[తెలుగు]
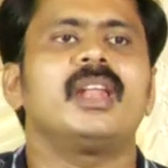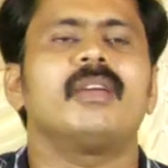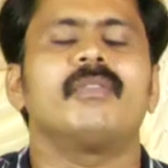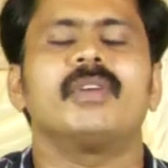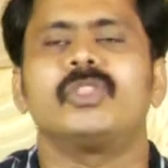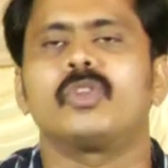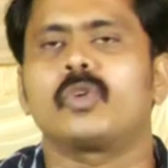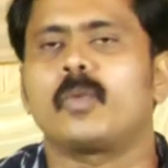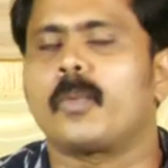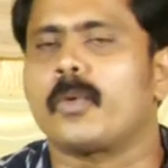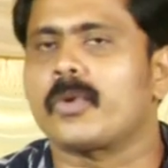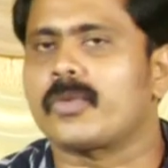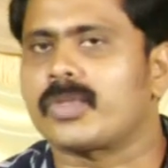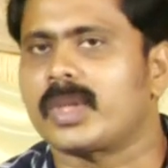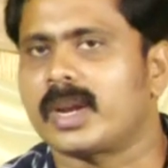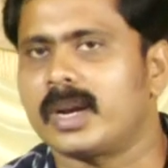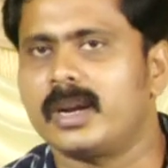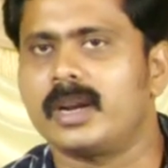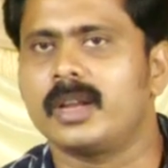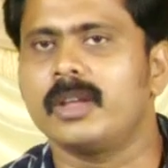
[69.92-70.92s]
అనేవి ఎందుకు
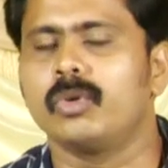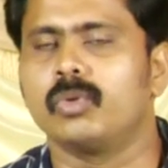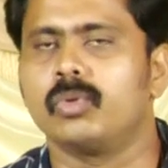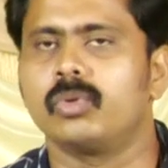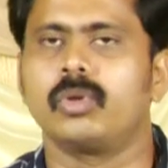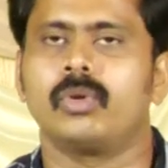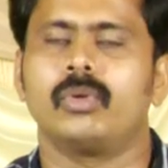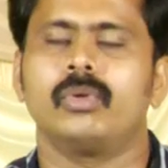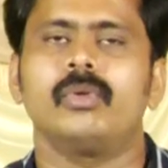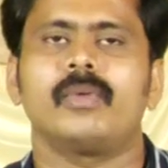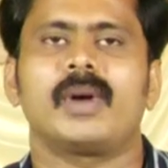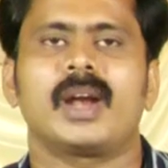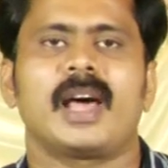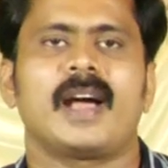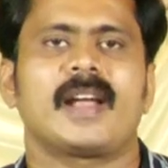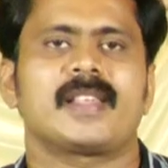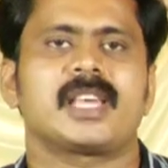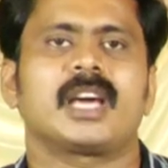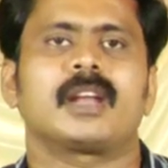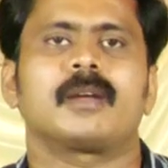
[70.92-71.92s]
పోస్తారంటే యూదులు వాళ్ళ
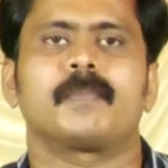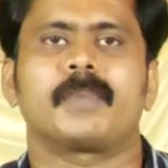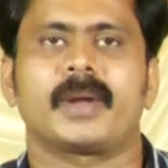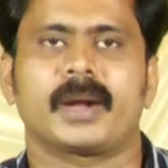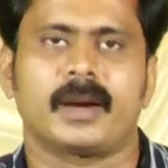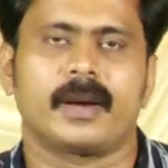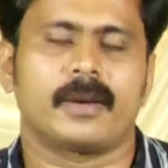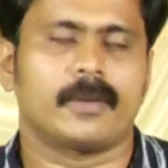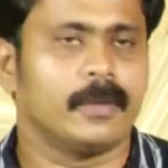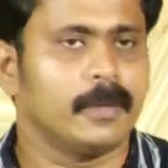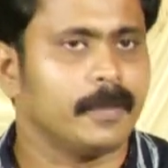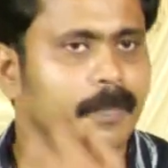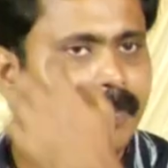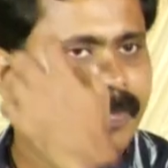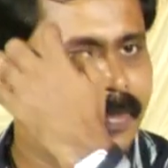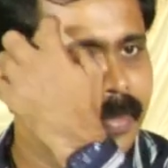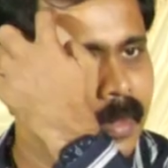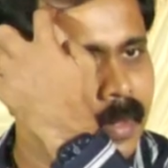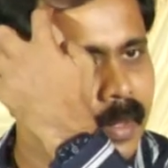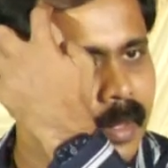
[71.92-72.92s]
ఆచారం ప్రకారం
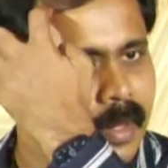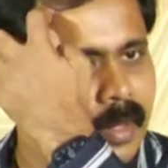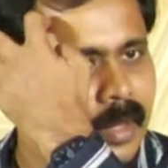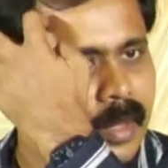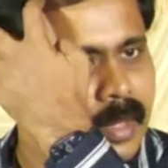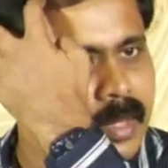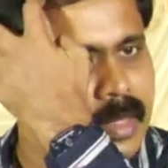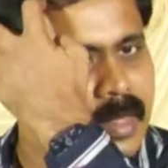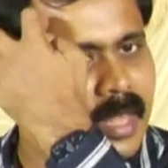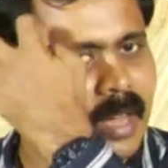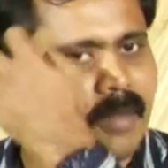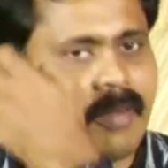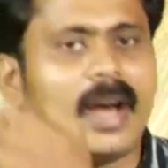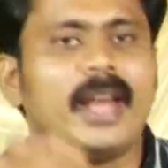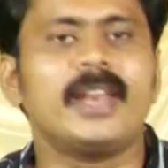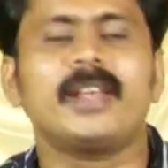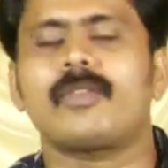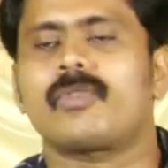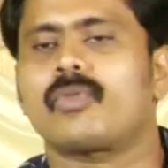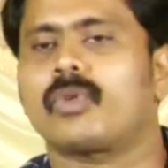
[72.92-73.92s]

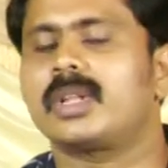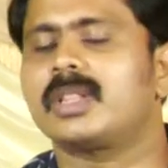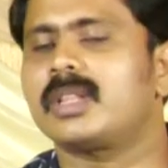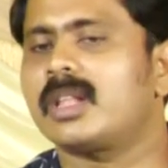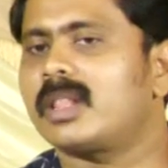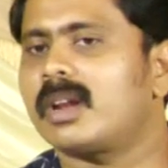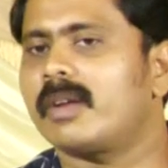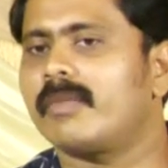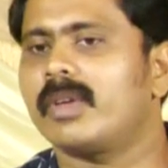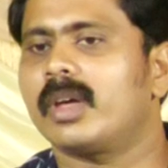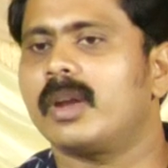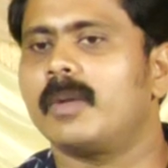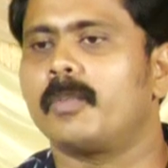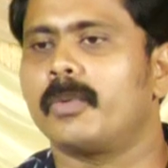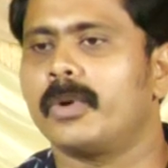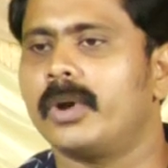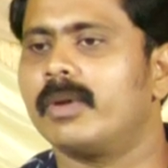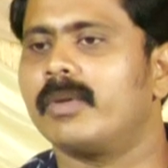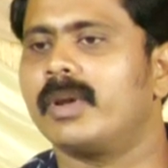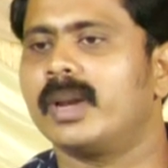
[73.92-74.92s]
శవానికి సుగంధ ద్రవ్యాలు
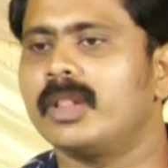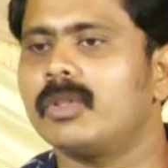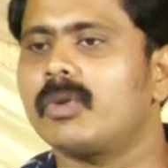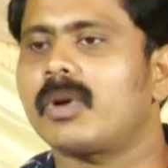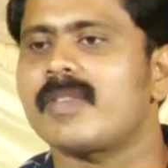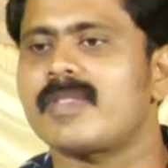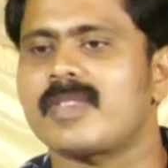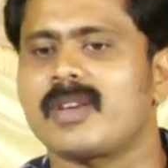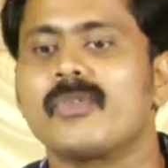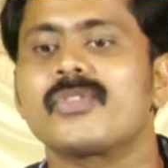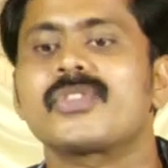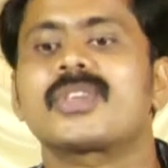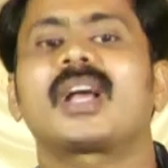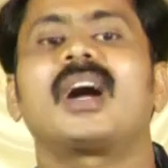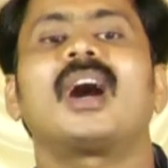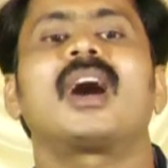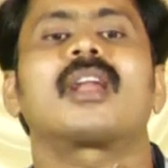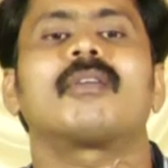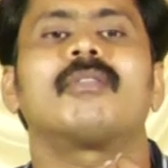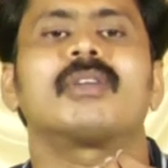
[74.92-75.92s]
పోయడం అనేది ఒక
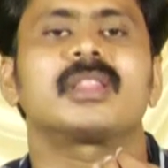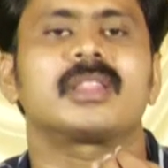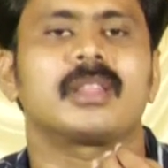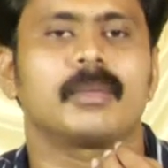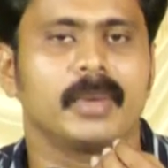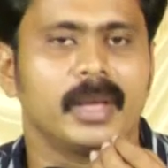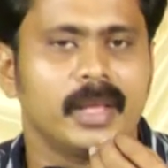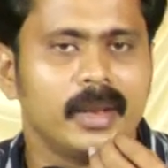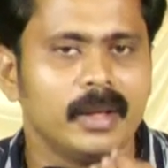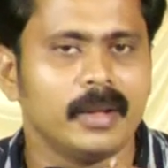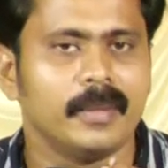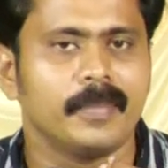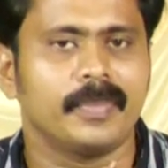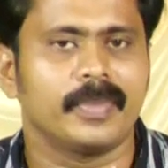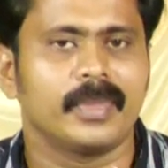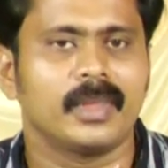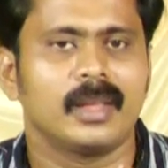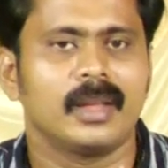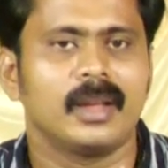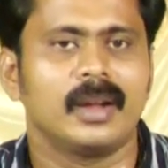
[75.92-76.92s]
సంస్కారవంతమైన
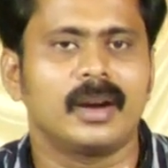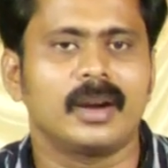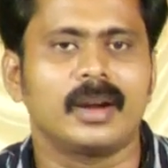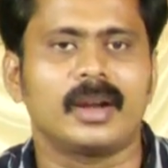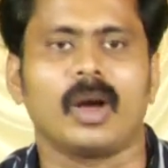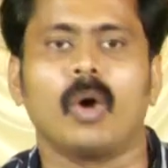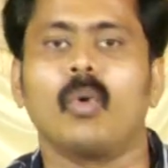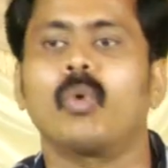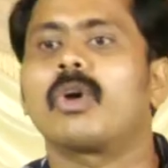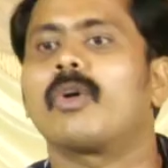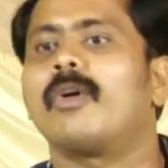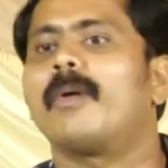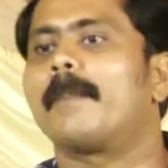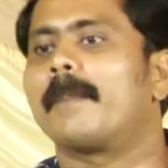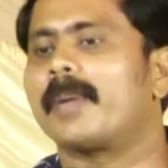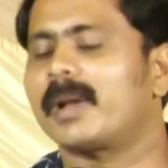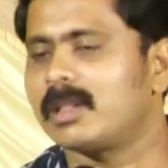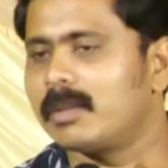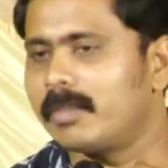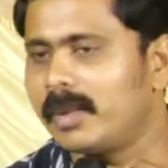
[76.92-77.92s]

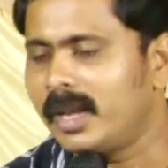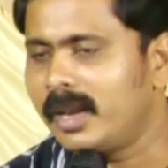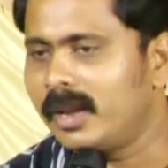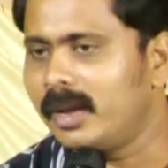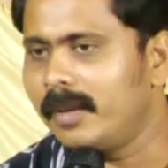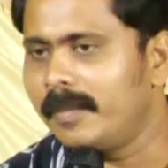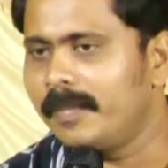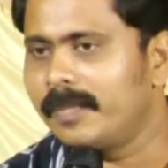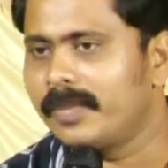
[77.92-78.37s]
గౌరవప్రదమైన